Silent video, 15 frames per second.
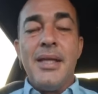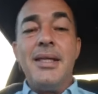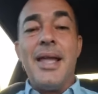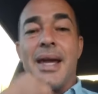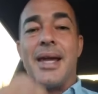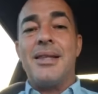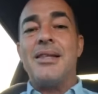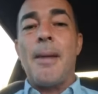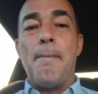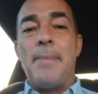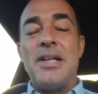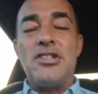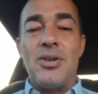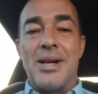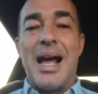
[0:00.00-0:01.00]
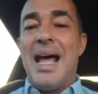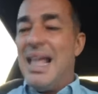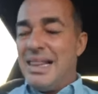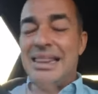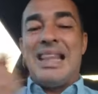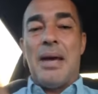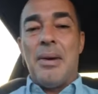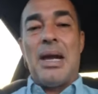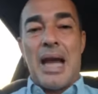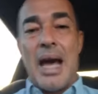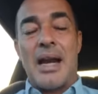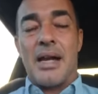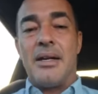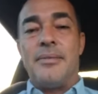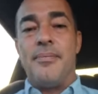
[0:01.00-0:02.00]
de que estas personas
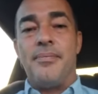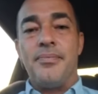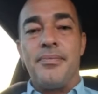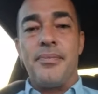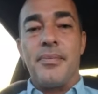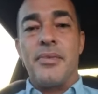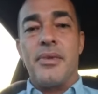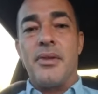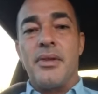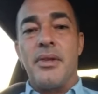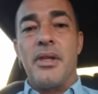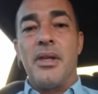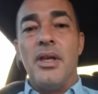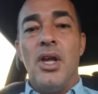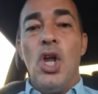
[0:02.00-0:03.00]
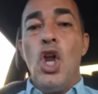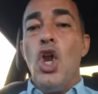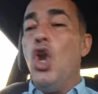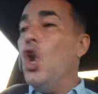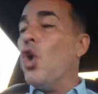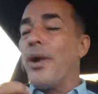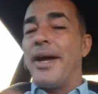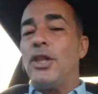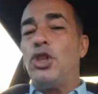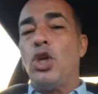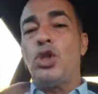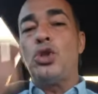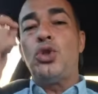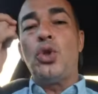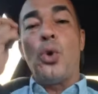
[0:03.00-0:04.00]
develaran lo que
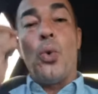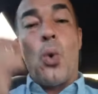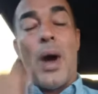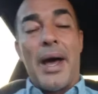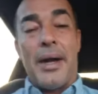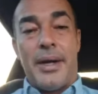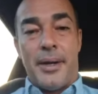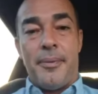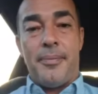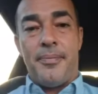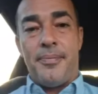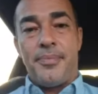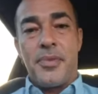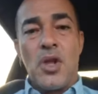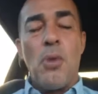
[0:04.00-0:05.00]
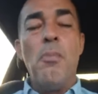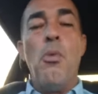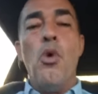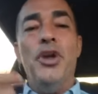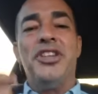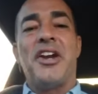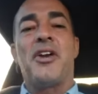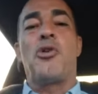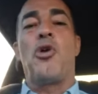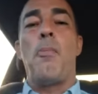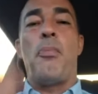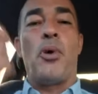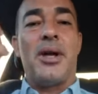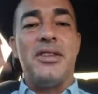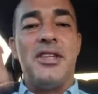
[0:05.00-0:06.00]
estos truanes, buitres
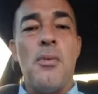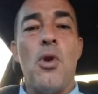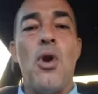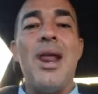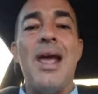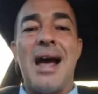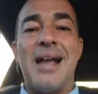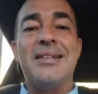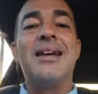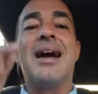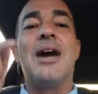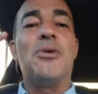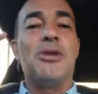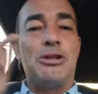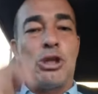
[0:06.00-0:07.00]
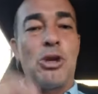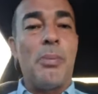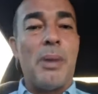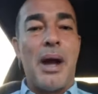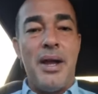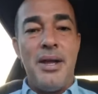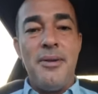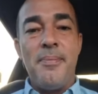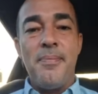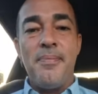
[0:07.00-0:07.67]
corporativos le hacen a nuestro país.